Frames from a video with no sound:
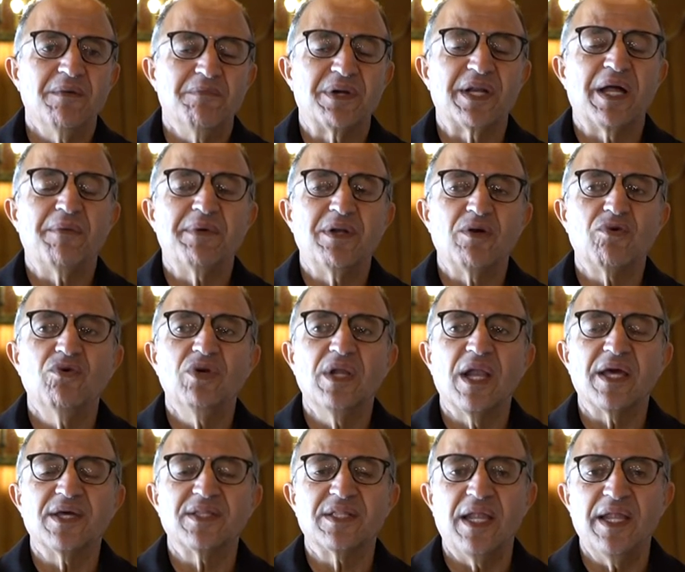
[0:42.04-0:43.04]
بالرغم أن كل
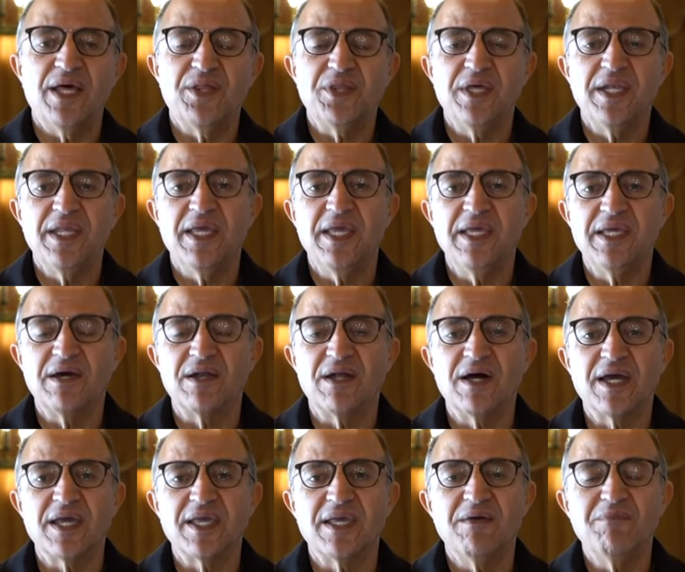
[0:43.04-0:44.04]
القطع الأثرية هي
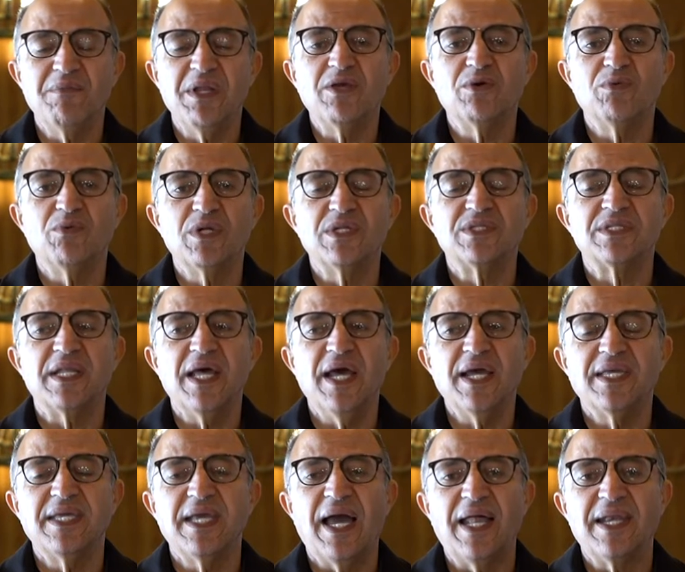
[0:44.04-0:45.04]
راقية ولكن
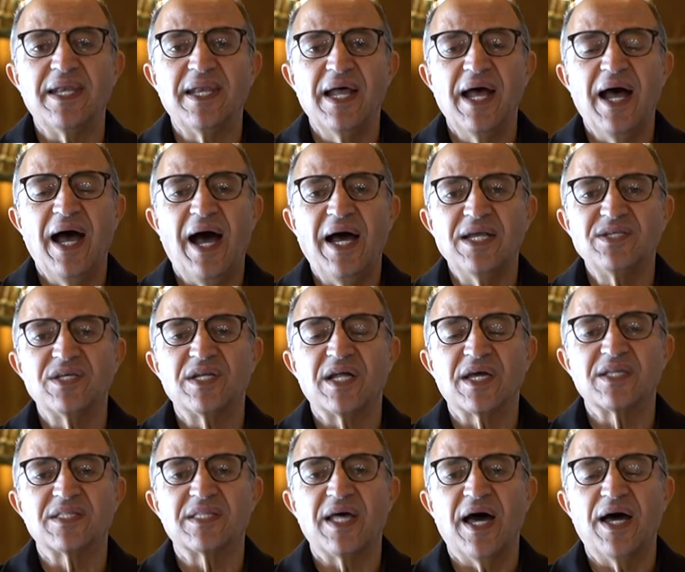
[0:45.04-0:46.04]
سنحكي عن عشرة
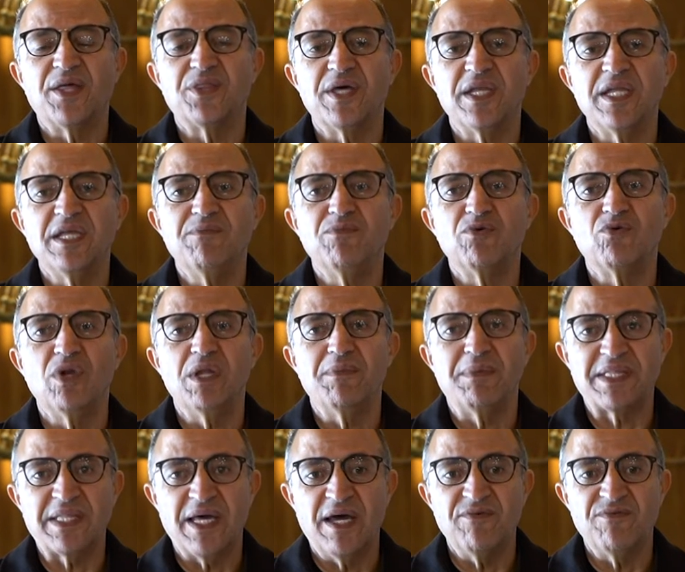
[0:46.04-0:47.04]
قطع أثرية بكل
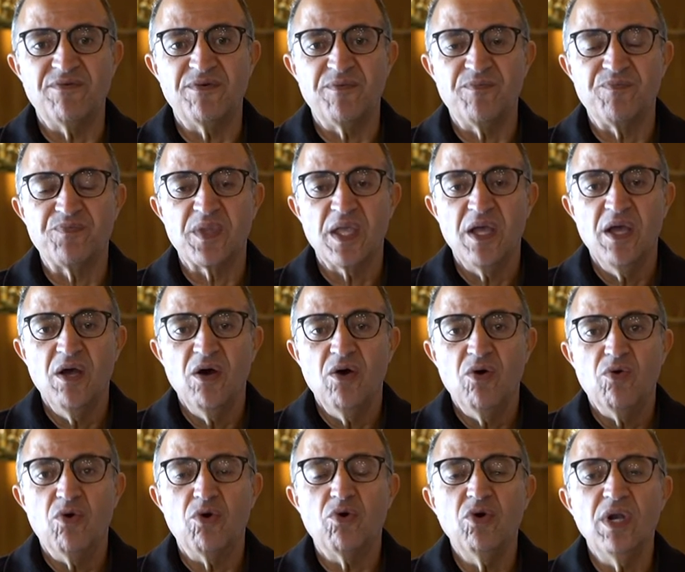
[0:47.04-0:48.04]
متحف
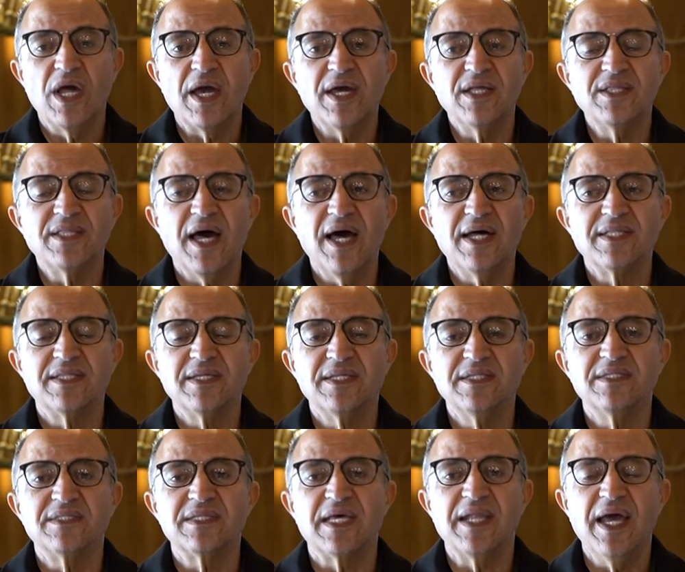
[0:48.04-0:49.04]
وكل
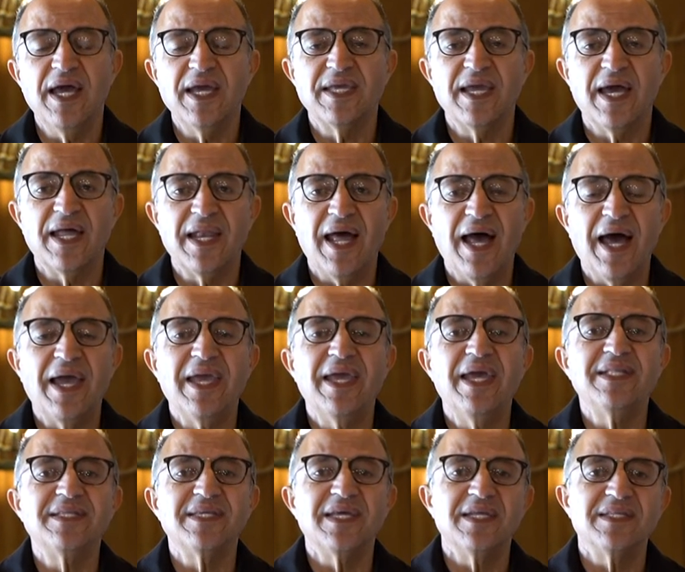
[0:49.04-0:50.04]
قطعة سنحكي عن
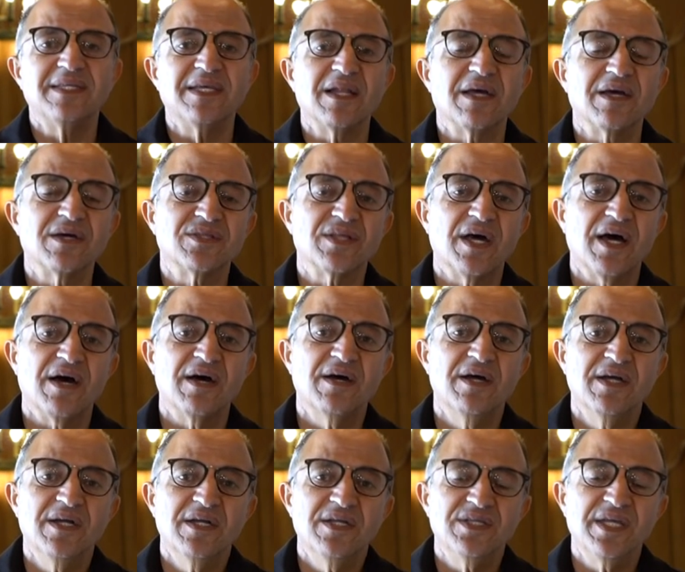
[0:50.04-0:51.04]
حياة هذه القطعة
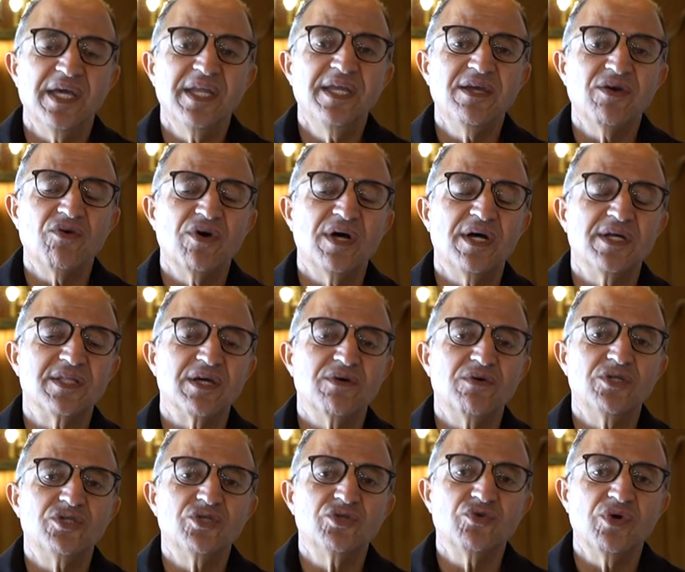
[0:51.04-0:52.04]
تاريخها
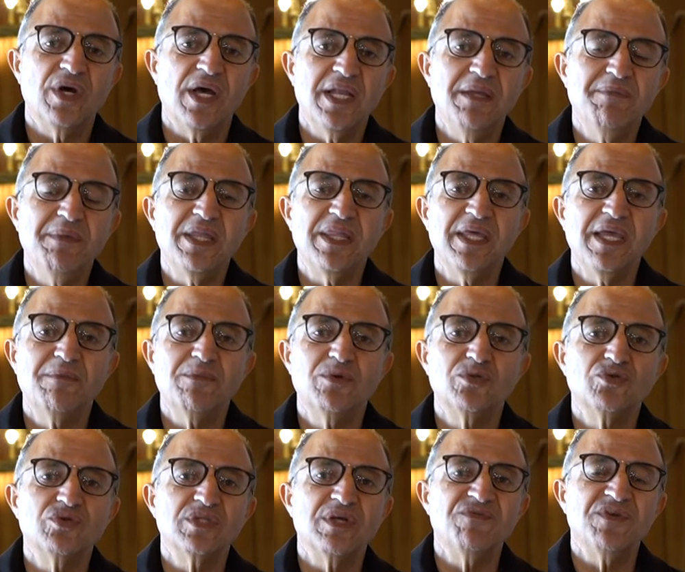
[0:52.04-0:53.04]
تواجدها لماذا هي
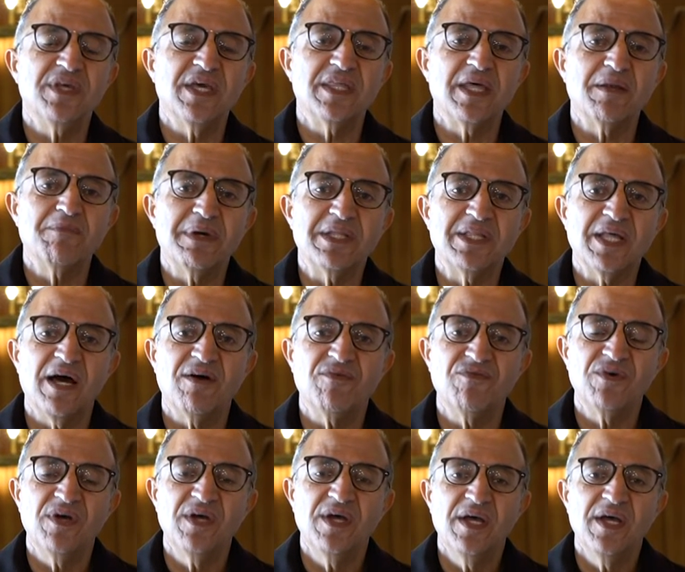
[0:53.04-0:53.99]
موجودة في هذا المتحف